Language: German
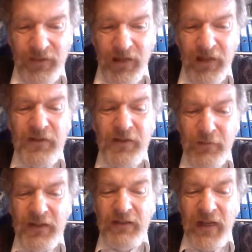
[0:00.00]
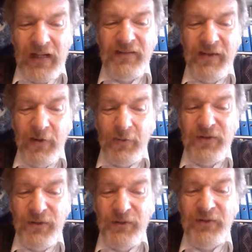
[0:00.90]
also die auf eine weitere
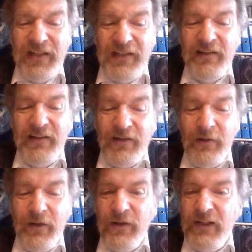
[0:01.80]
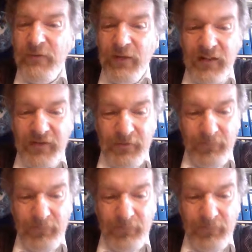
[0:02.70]
Ausdünnung ländlicher Räume hinweisen.